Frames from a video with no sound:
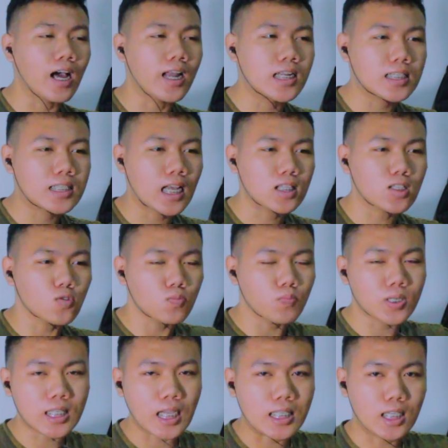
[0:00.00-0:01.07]
ada satu
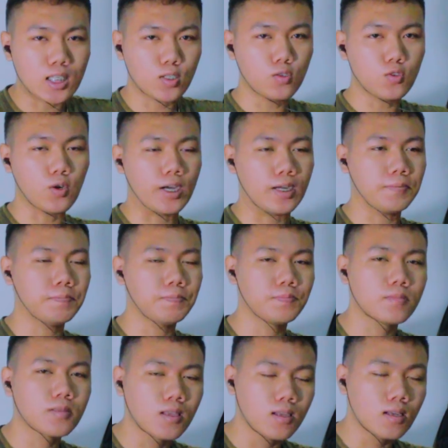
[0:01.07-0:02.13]
pertanyaan gue
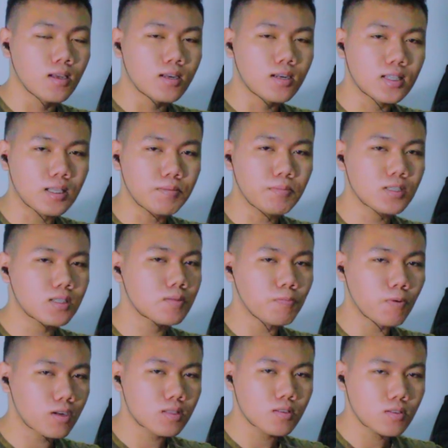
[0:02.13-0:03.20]
di tim
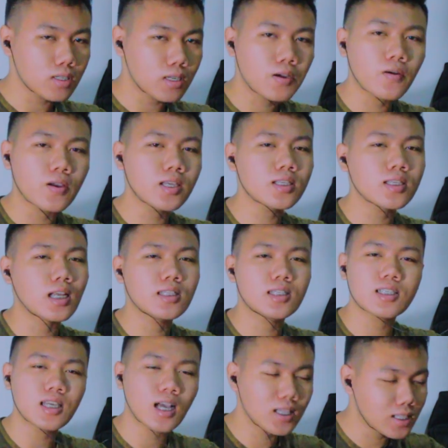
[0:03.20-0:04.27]
e-sport tuh ceweknya
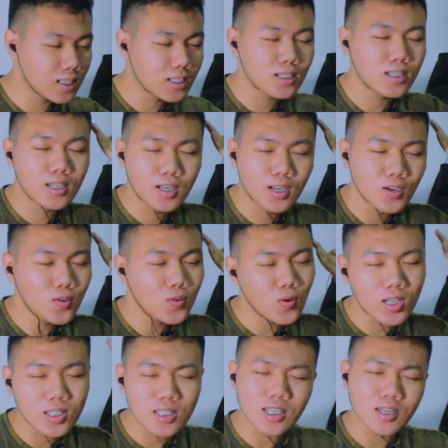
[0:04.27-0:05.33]
cantik-cantik
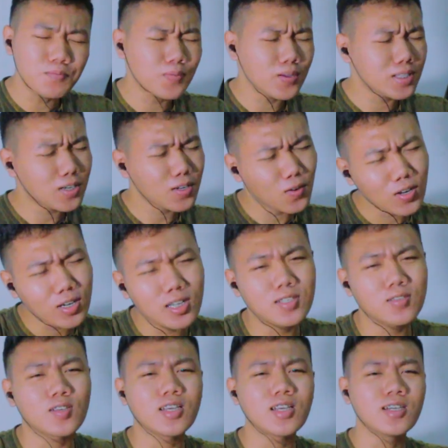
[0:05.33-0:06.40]
gua aja sampai tergoda
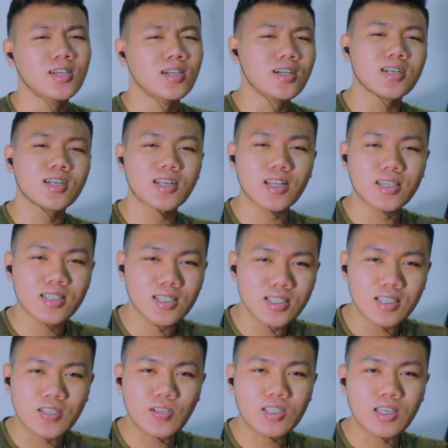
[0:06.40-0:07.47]
coy ngereaction
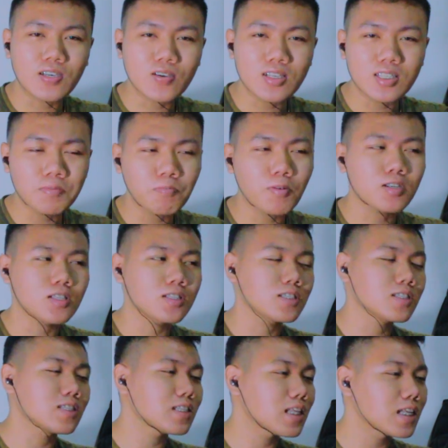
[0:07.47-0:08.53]
cewek-cewek e-sport
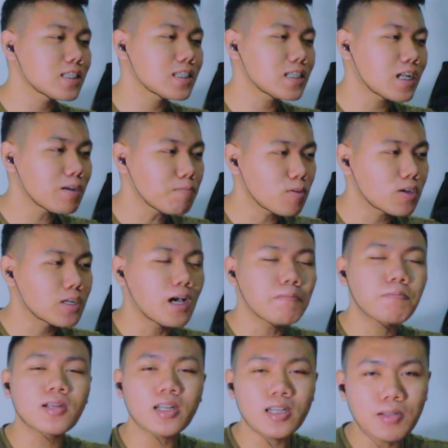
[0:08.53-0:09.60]
dan si Lemon
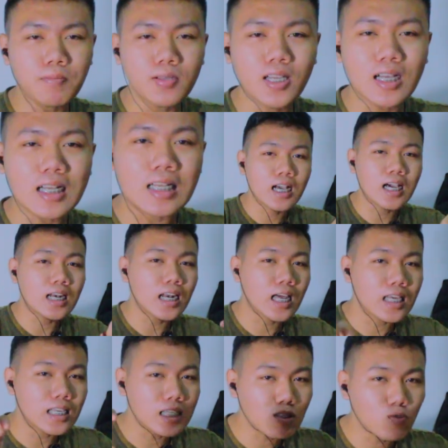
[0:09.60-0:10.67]
gak pernah namanya kena
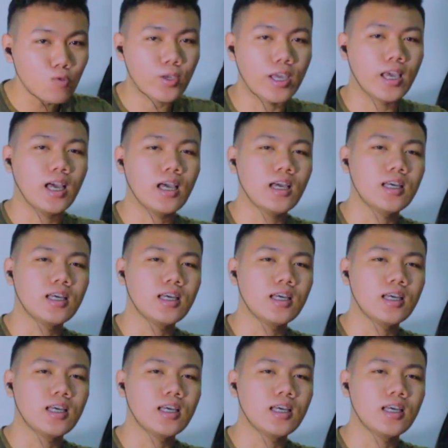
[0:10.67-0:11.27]
isu ya